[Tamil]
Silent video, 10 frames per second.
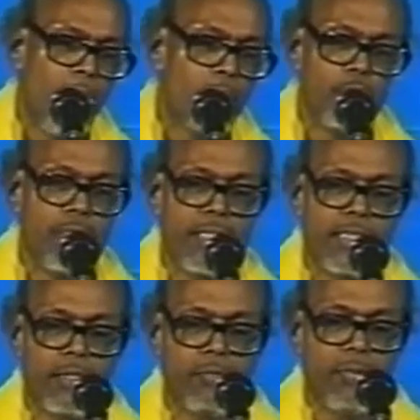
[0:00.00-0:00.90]
மூச்சு
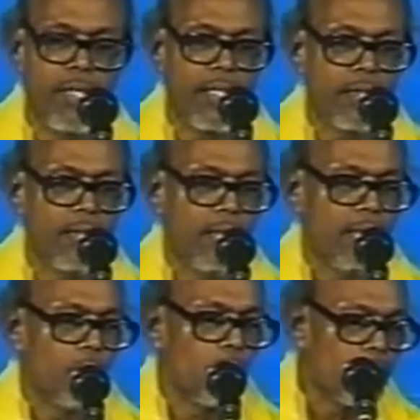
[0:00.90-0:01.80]
காற்று செம்மப்படாது
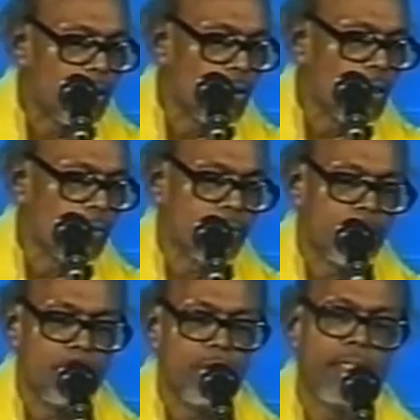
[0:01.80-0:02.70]
ஒரு பக்கம் ஓடும்
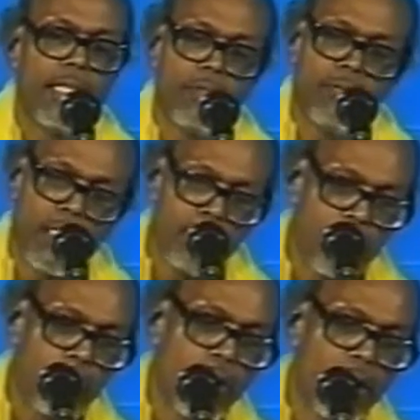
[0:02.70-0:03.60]
எந்த வலது
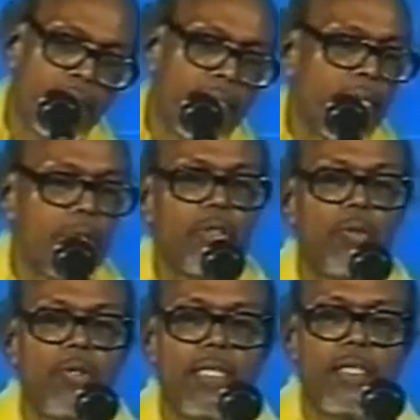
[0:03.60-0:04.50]
பக்கம் ஓடாலும் சரி இடது
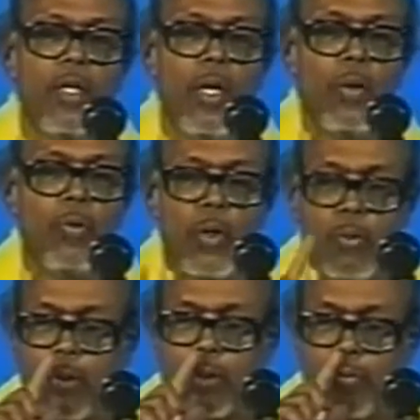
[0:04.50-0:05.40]
பக்கம் ஓடாலும் ஒரு
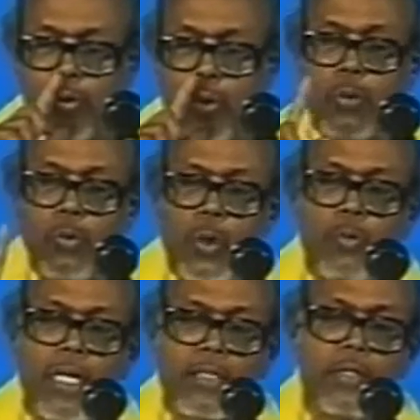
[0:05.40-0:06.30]
பக்கம் மூணு ஒரு
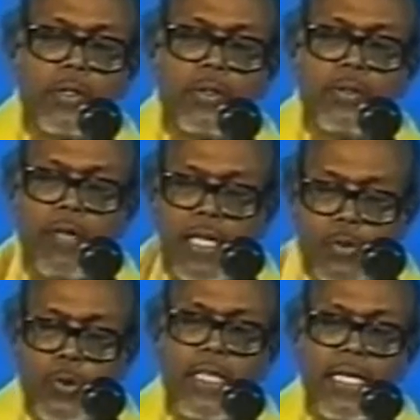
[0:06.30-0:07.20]
மாதத்துக்கு வலது
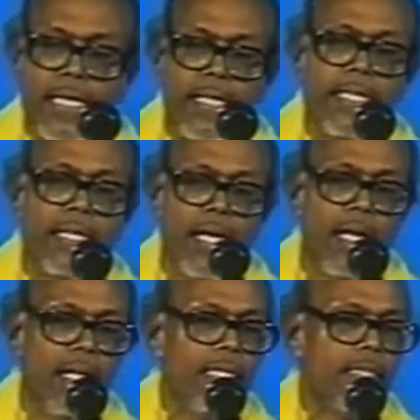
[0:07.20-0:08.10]
சூரியகள் இயங்கினால்
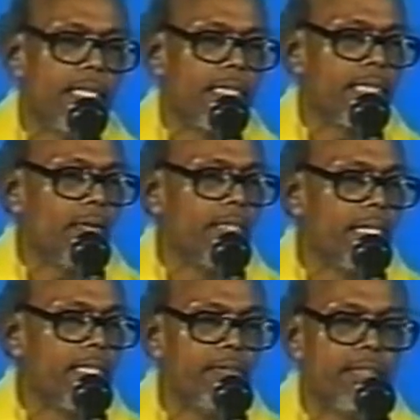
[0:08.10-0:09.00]
சரி சாவு
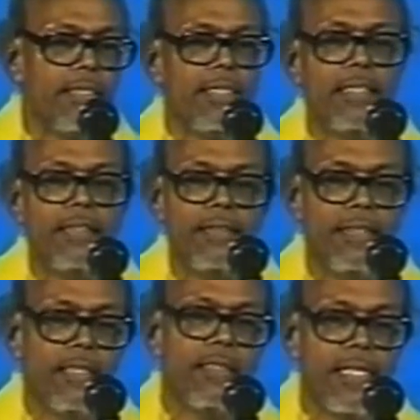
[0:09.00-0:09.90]
நெருங்கி விட்டது
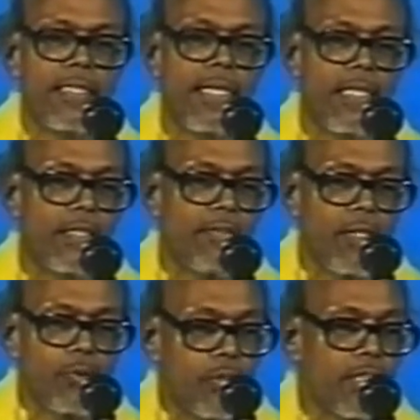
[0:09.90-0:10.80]
என்று நினைத்தன
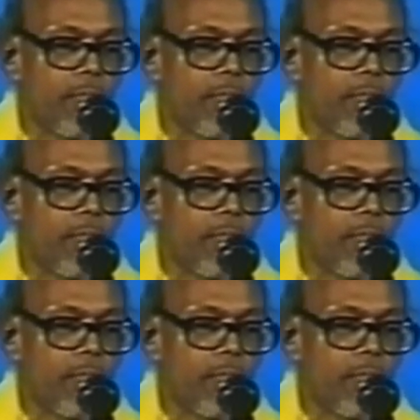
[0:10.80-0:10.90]
சிவான் சுவாசை